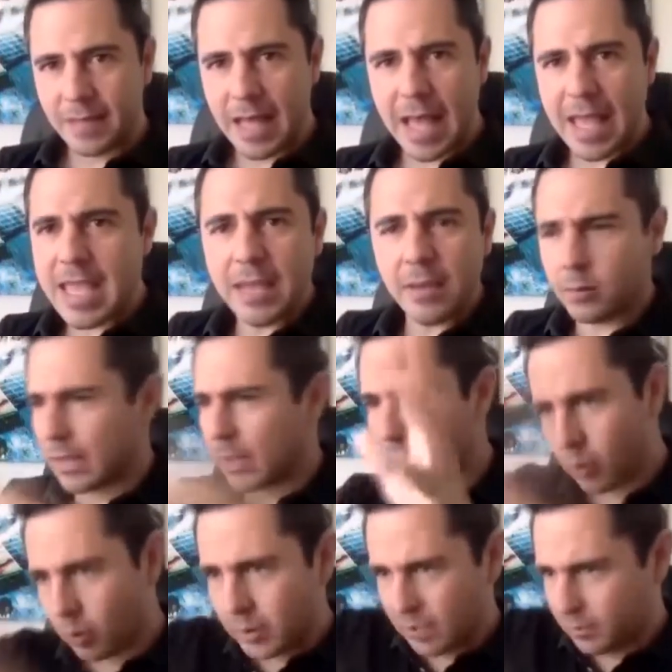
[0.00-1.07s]
Ajá, y o sea,
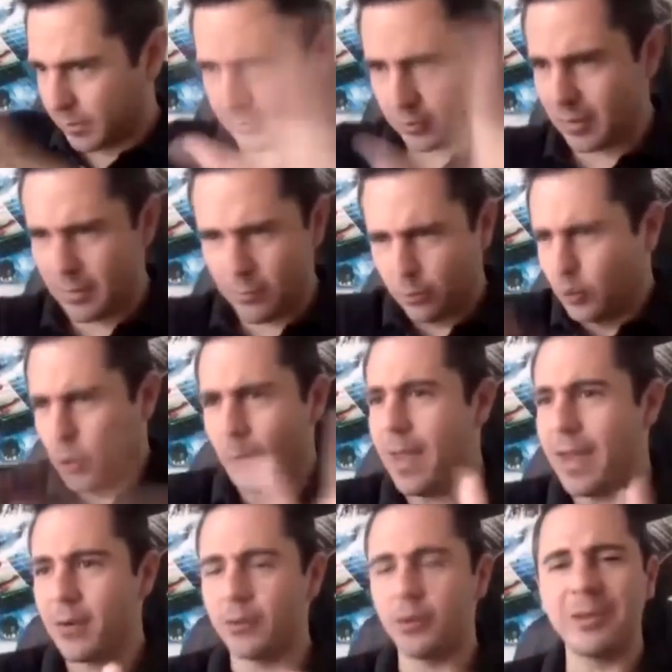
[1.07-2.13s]
con otras personas, ni mucho
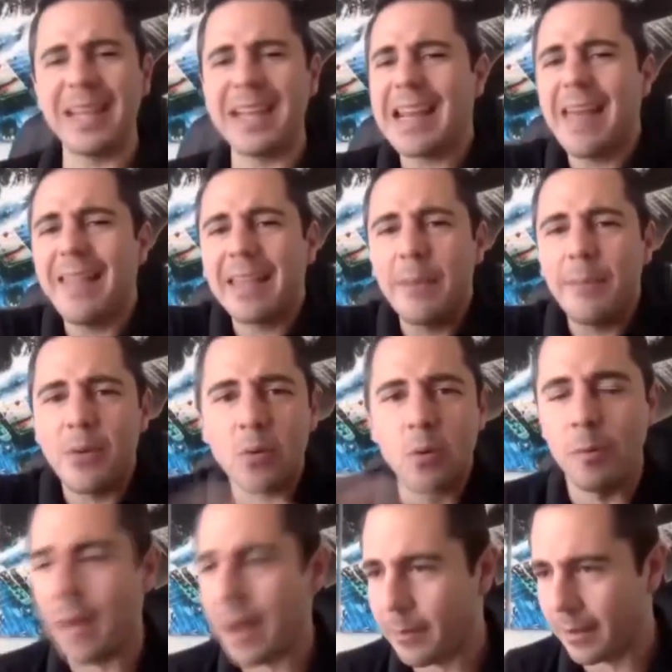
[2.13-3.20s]
menos. No tenía nada que
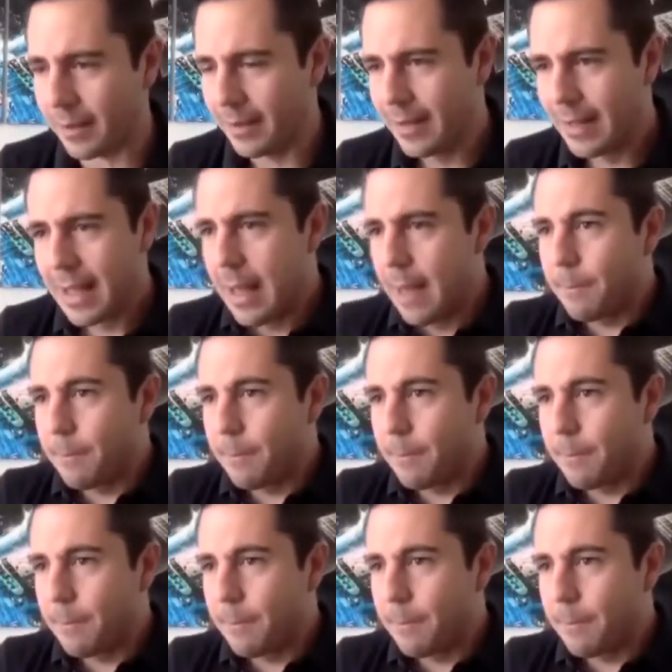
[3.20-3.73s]
preocuparme.